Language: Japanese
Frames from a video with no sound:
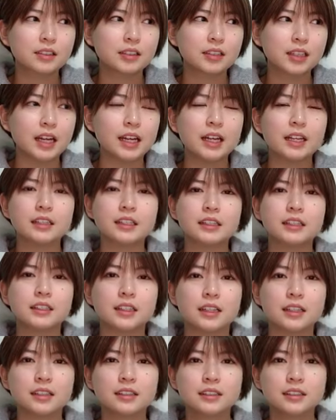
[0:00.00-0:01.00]
大変だっ
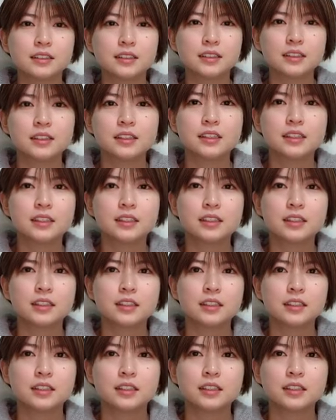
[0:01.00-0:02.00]
た
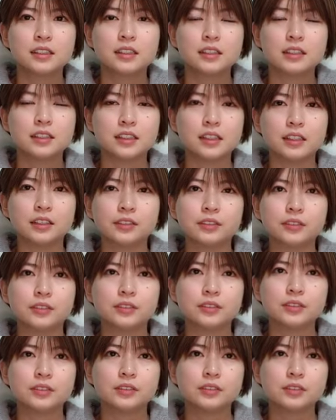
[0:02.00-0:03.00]
あ
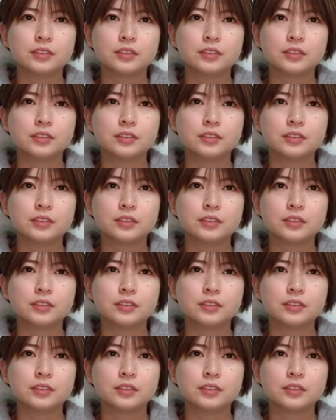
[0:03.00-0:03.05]
の